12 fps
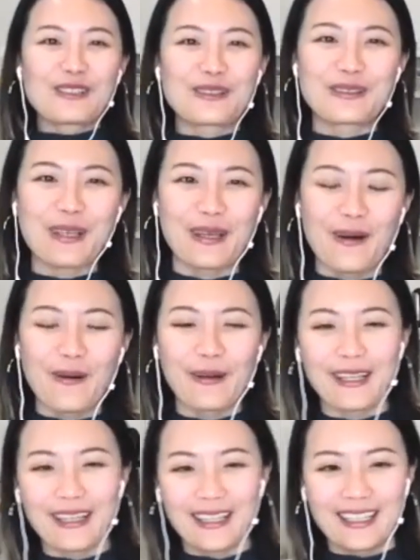最后一
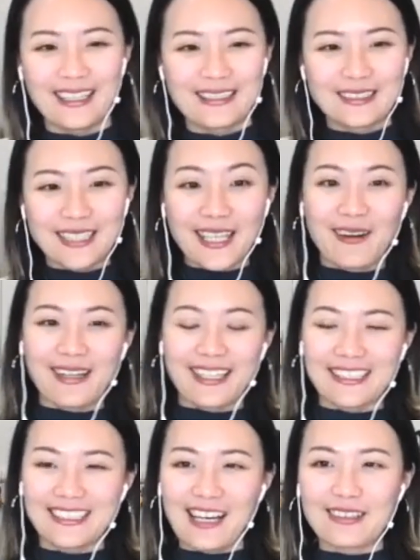个最后一个
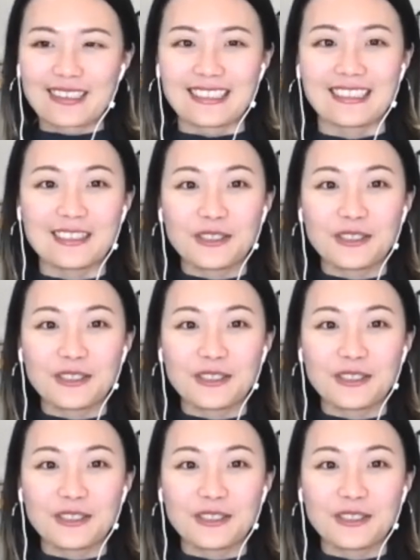消息